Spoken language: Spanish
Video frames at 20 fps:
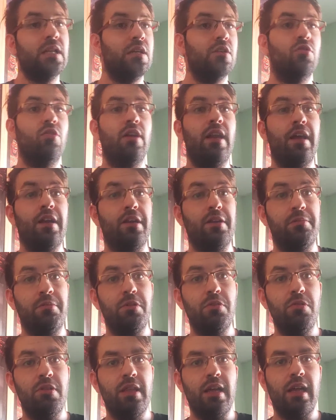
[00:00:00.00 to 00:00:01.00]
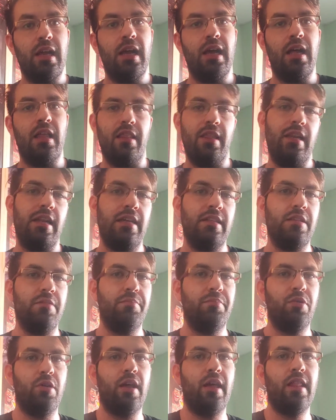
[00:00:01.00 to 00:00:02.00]
con la review de la, de la
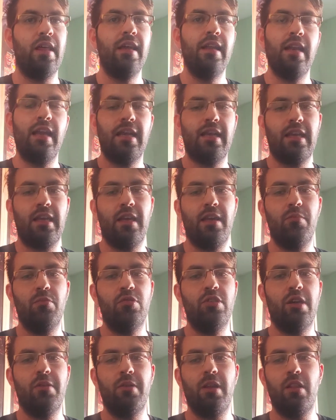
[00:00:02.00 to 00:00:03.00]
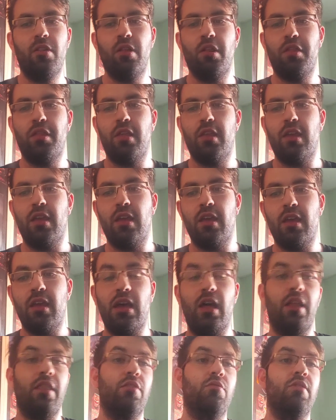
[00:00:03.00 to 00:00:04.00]
temporada en la que hemos hablado hace,
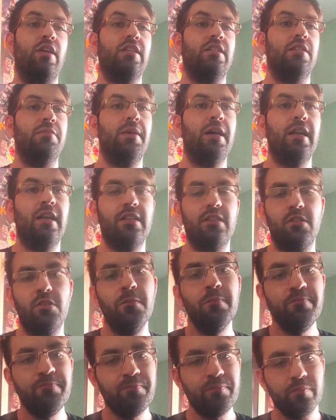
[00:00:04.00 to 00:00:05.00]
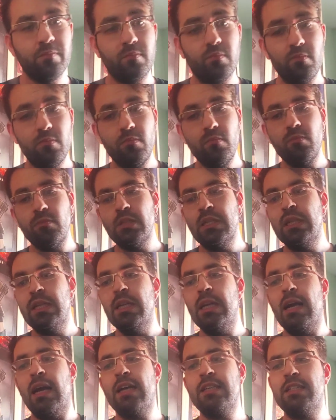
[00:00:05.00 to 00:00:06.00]
hace unas semanas, ¿no?
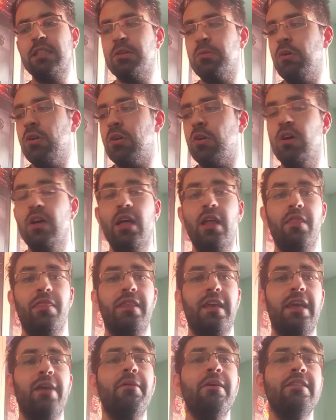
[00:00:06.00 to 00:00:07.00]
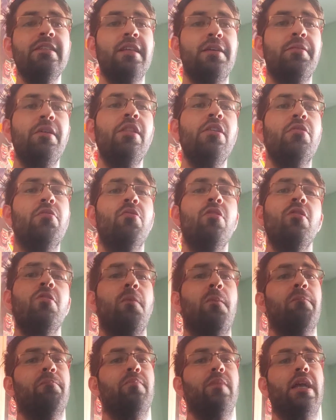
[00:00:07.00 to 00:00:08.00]
Así que bueno, ¿de qué va este vídeo?
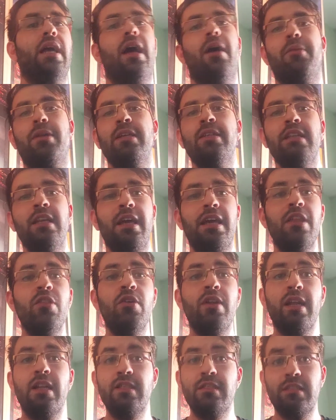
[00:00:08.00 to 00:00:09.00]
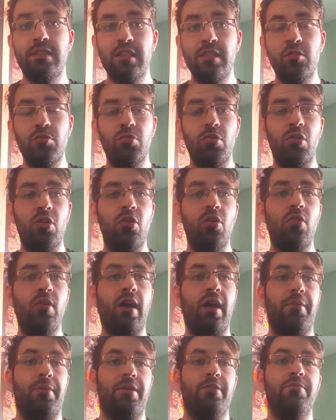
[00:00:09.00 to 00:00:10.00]
Bueno, habréis leído en el título,
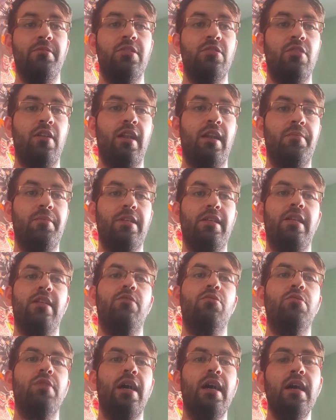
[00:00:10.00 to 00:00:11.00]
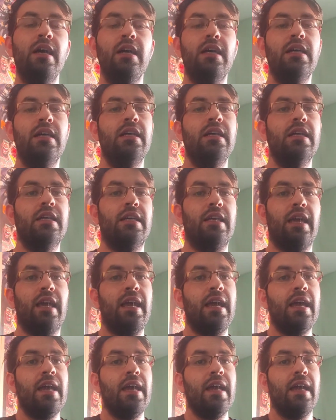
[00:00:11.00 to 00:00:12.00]
habréis visto en la miniatura
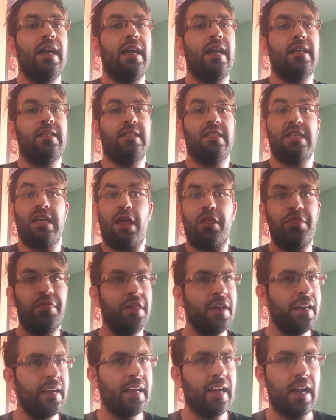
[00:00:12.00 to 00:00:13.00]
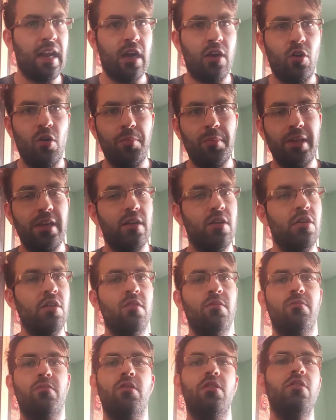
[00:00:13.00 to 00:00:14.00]
que eh, se acerca la Comic
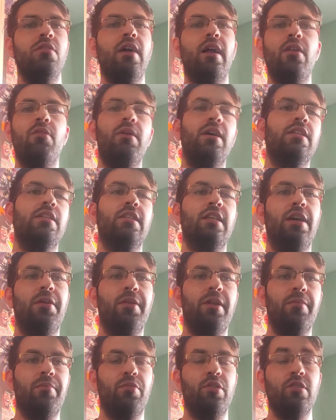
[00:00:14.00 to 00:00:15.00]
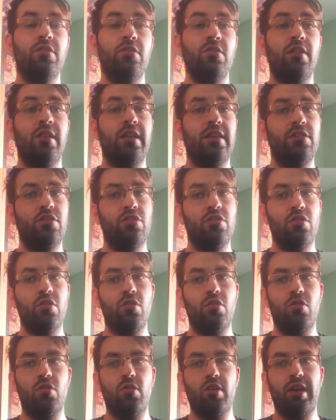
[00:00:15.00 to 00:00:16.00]
Con, ¿no? Algo así habré puesto. De
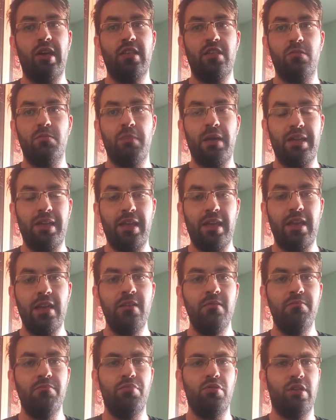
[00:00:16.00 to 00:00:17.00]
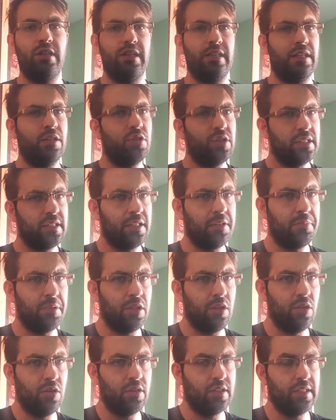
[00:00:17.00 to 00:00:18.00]
hecho, es mañana, porque creo que este
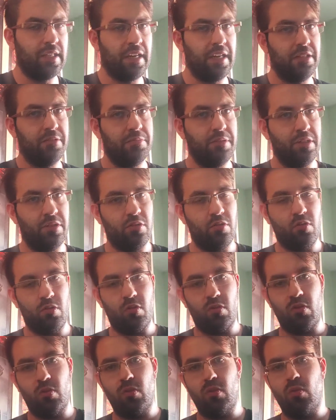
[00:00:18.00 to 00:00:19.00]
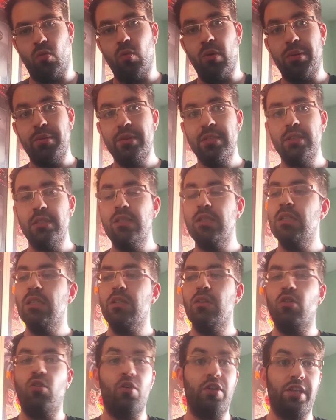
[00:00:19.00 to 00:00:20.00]
vídeo lo estaréis viendo jueves.
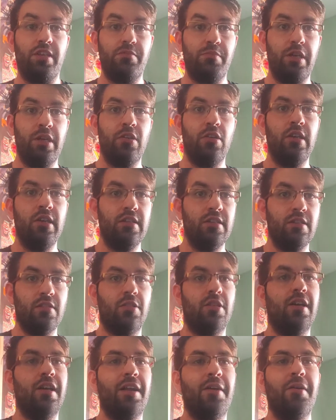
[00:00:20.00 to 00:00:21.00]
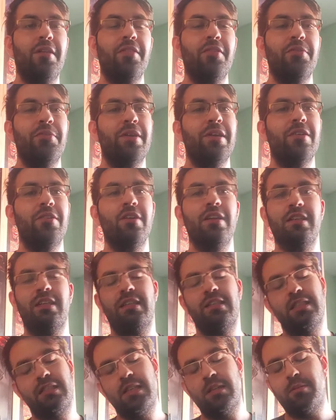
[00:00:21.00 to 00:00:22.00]
Hoy es miércoles, estoy grabando miércoles,
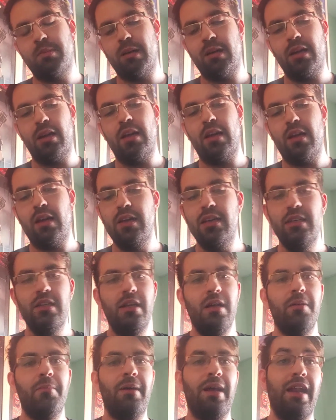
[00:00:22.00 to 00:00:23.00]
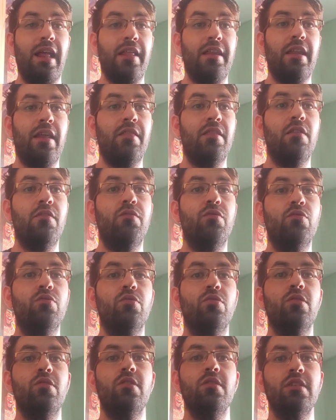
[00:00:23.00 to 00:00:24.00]
así que para el Adrián del
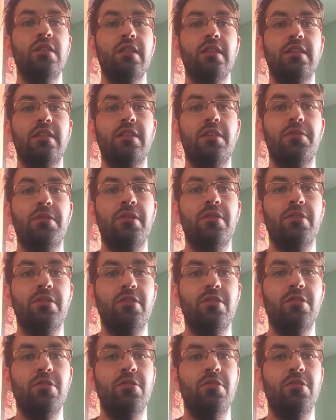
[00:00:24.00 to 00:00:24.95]
futuro que esté viendo esto